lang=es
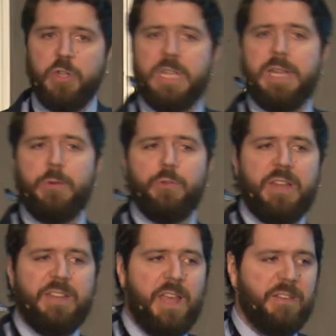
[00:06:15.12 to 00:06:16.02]
tenemos una
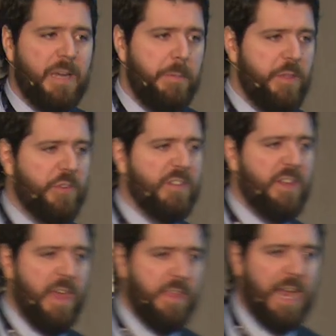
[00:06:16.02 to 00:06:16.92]
serie de servicios que se
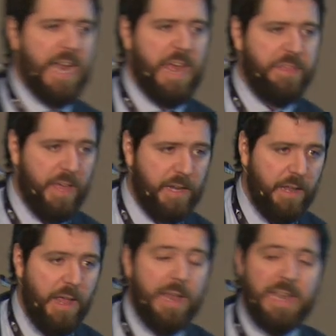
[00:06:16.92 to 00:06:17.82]
dedican a hacer las